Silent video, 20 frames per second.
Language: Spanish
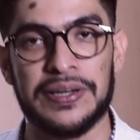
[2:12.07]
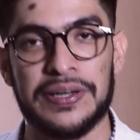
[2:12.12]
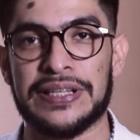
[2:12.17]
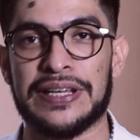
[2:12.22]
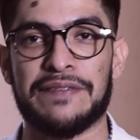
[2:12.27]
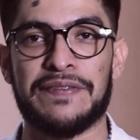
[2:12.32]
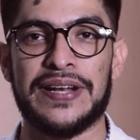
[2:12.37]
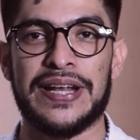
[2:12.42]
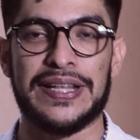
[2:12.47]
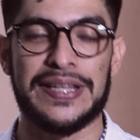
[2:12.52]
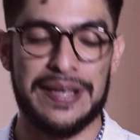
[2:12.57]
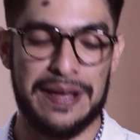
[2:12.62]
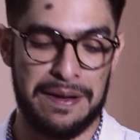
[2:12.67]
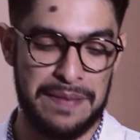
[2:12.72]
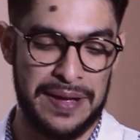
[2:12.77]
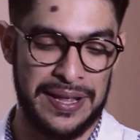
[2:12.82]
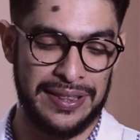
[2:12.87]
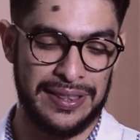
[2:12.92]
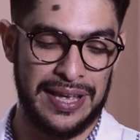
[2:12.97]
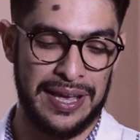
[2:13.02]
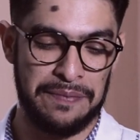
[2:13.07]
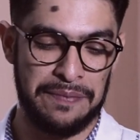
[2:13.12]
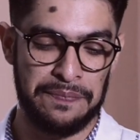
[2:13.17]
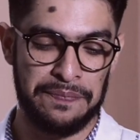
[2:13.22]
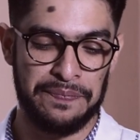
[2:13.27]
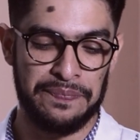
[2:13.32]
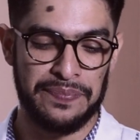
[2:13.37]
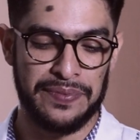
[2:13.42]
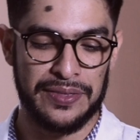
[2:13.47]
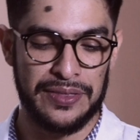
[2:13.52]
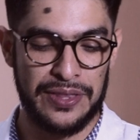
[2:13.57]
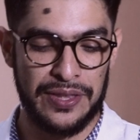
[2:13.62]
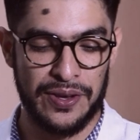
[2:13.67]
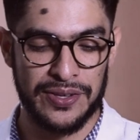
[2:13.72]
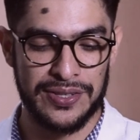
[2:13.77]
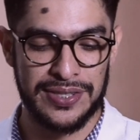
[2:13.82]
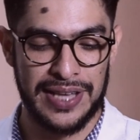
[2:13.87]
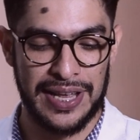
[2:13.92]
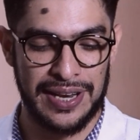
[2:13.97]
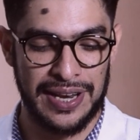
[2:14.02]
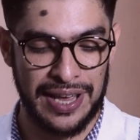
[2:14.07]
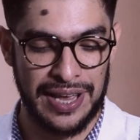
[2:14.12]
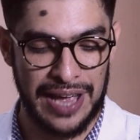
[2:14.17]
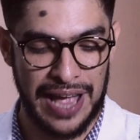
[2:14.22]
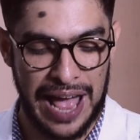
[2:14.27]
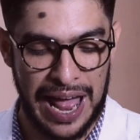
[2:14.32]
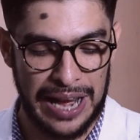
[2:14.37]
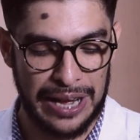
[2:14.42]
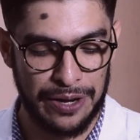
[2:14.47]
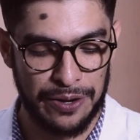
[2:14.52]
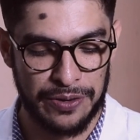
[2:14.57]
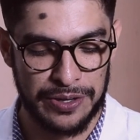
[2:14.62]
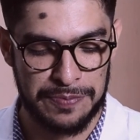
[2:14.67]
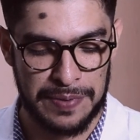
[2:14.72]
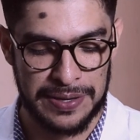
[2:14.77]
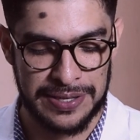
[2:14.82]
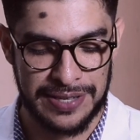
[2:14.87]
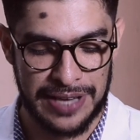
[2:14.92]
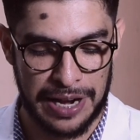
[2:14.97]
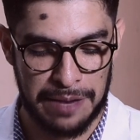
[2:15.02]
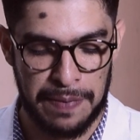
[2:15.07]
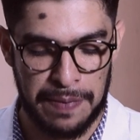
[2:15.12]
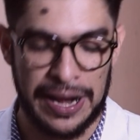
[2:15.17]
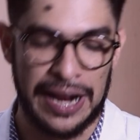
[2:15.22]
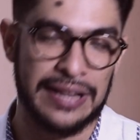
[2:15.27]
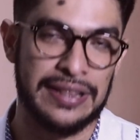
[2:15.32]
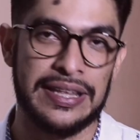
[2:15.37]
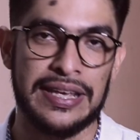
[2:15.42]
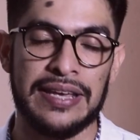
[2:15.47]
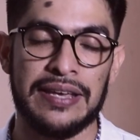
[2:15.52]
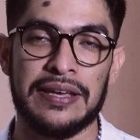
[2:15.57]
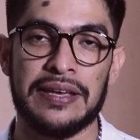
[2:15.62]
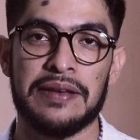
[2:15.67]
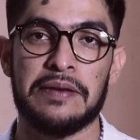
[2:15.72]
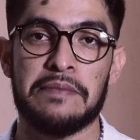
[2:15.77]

Pues definitivamente Dios tiene algo especial para ti,